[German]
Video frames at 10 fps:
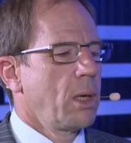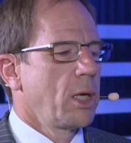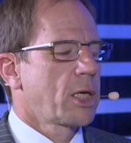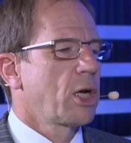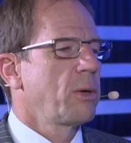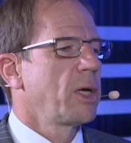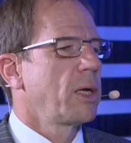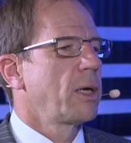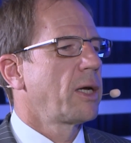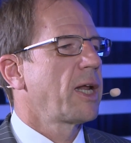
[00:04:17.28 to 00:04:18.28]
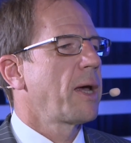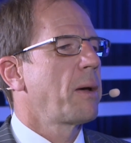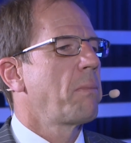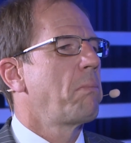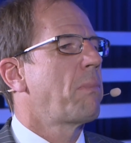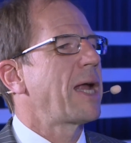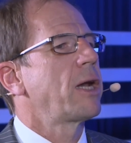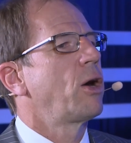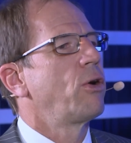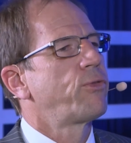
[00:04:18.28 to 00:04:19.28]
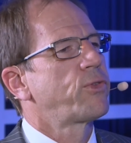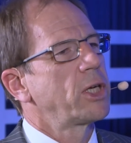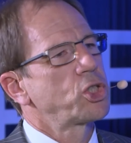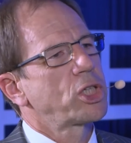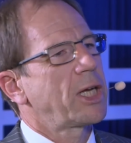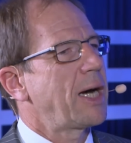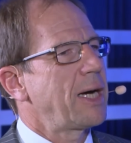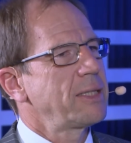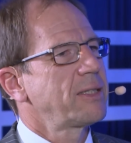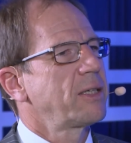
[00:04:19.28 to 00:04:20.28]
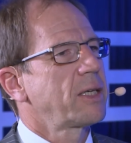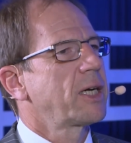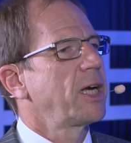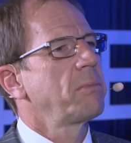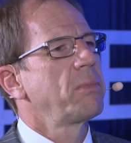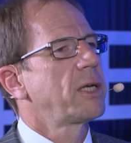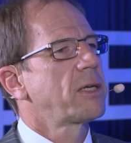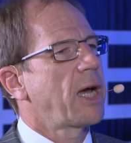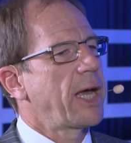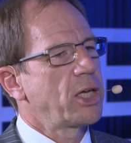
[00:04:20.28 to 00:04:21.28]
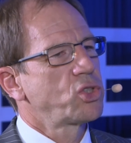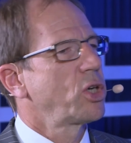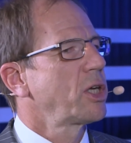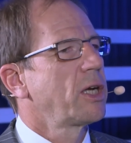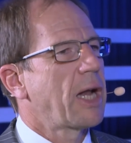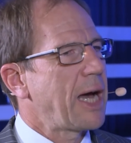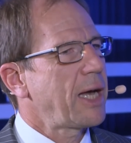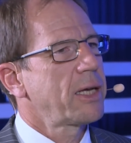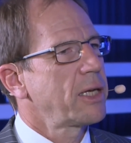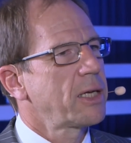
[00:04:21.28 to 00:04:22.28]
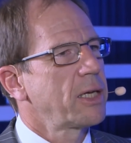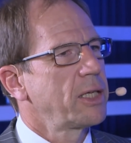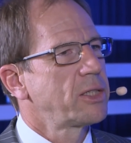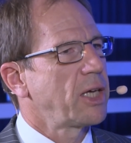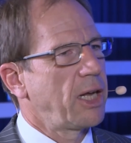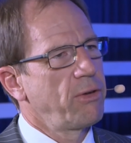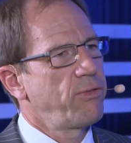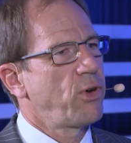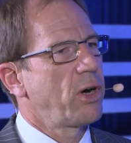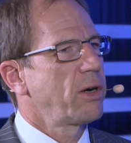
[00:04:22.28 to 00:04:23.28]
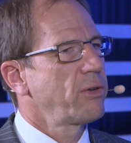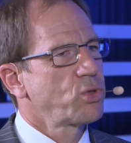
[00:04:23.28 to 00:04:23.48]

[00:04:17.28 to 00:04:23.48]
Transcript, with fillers: Ich glaube, der Mann auf der Straße kann mit einer solchen Nachricht nichts anfangen.